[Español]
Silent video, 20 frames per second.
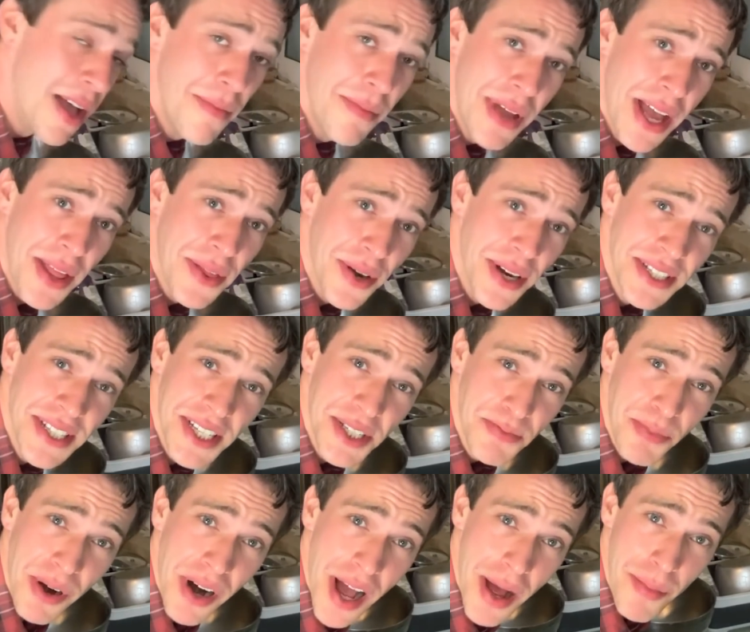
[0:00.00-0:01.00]
Mientras
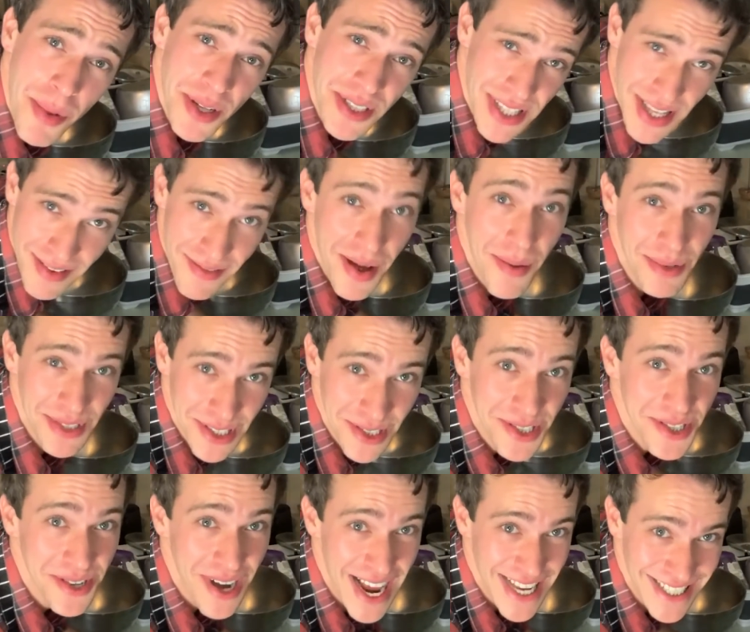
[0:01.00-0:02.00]
esperamos, lavamos los
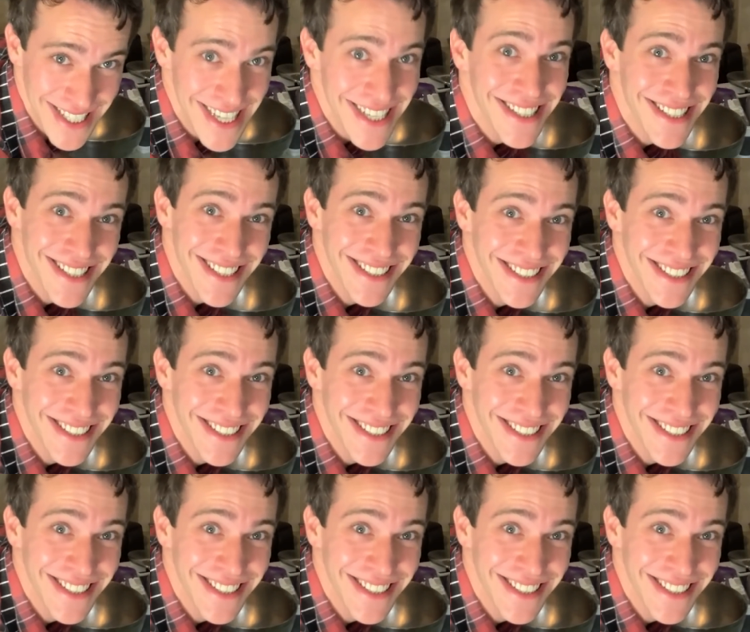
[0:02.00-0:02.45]
trastes.